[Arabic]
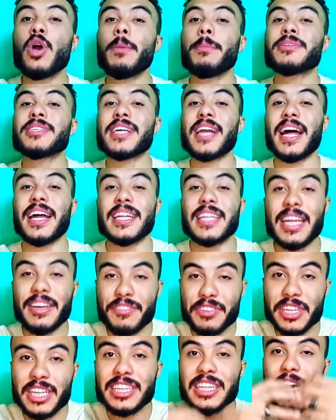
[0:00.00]
ويعمل زياده عدديه
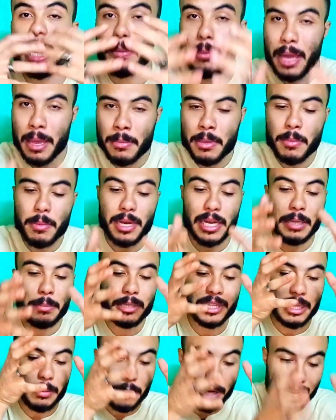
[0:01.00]
في الثلث الامامي
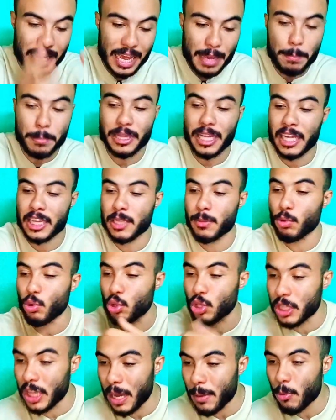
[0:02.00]
باللعيبه الثمانيات بتقدم
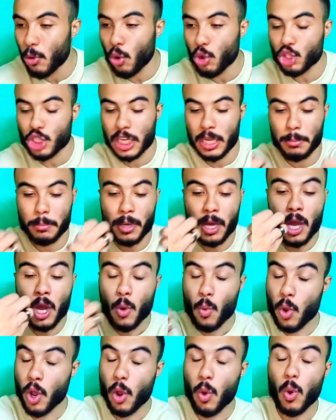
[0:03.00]
قدام ويخش جنب
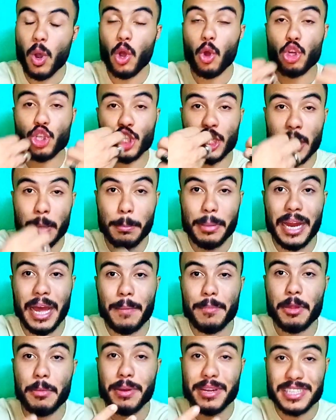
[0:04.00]
وهو يخش جنب
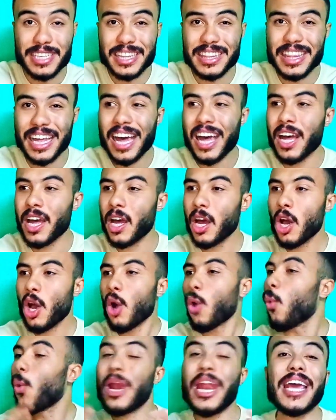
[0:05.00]
لاعب نمره سته
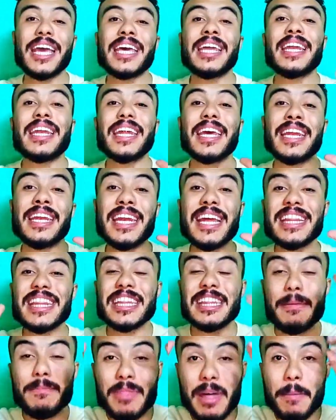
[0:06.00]
ولكن ان
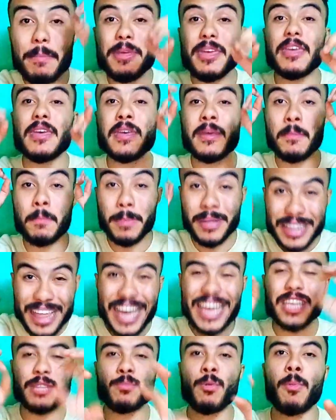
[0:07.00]
انت تبدا بيه
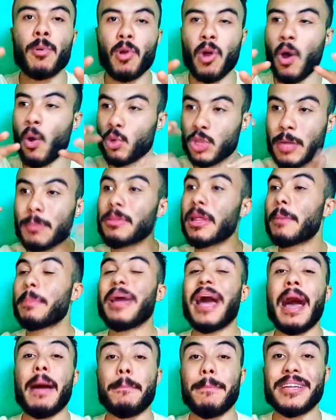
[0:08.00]
بدايه مباراه وتبدا
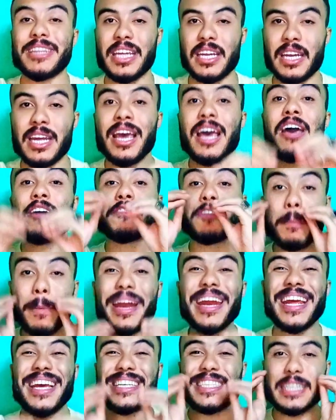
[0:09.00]
بيه عامه في
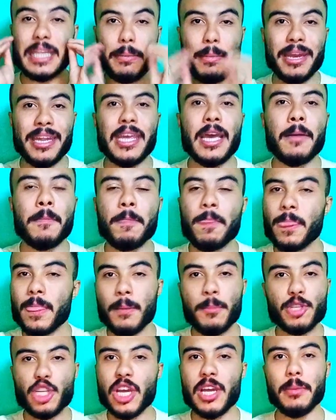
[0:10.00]
مركز ثمانيه
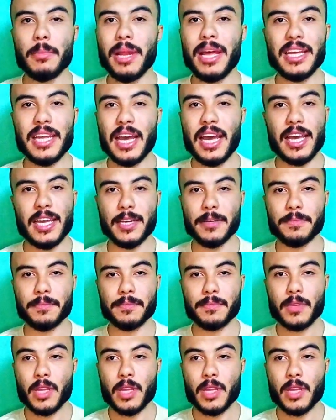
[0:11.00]
مش هيعمل اي حاجه